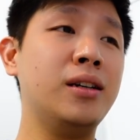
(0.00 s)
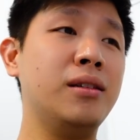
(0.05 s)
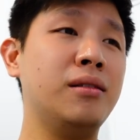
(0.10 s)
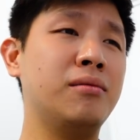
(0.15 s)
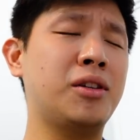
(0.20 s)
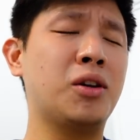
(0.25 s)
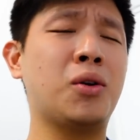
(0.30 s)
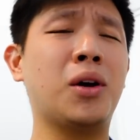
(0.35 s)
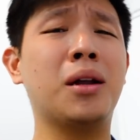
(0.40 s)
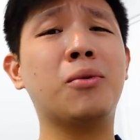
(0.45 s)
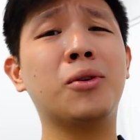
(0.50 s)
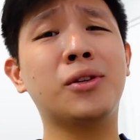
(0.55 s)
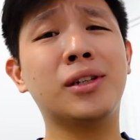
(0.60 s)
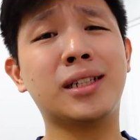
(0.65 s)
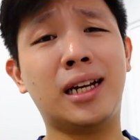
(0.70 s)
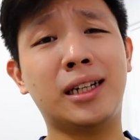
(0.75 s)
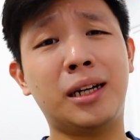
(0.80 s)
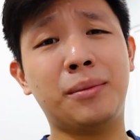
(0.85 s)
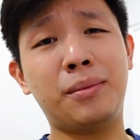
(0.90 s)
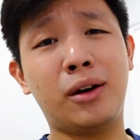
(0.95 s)
Hindi ko alam kung
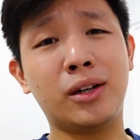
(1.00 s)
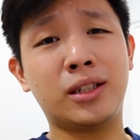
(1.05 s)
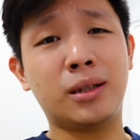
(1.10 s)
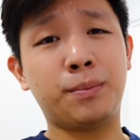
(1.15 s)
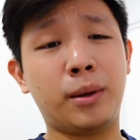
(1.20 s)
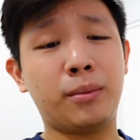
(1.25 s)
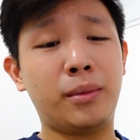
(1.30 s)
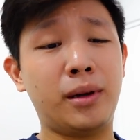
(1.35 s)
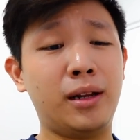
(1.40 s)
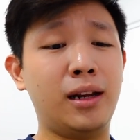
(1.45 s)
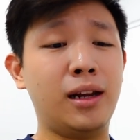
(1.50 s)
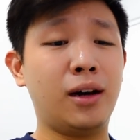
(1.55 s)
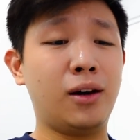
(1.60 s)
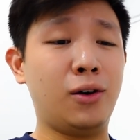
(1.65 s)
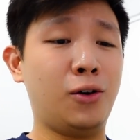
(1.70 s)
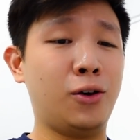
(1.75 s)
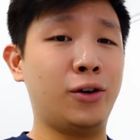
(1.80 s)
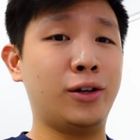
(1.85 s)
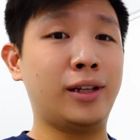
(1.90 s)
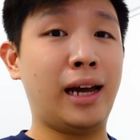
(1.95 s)
nasanay ba ako sa pamilya ko
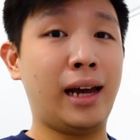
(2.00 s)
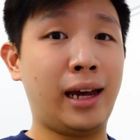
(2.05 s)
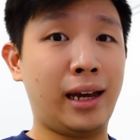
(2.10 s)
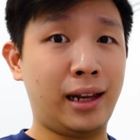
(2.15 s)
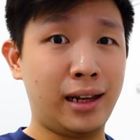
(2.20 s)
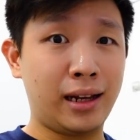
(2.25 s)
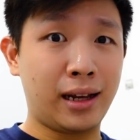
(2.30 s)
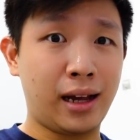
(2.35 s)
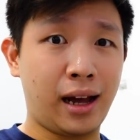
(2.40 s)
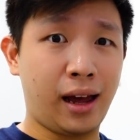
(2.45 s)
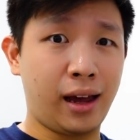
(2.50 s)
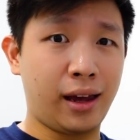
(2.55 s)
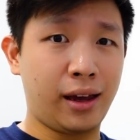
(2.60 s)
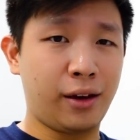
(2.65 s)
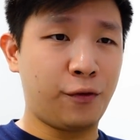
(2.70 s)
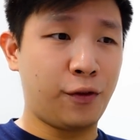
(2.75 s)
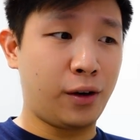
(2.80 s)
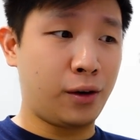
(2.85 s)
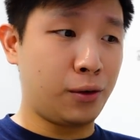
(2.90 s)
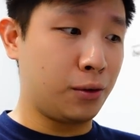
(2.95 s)
or dahil
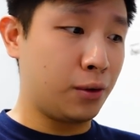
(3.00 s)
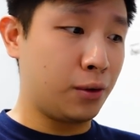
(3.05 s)
nag-IF ako.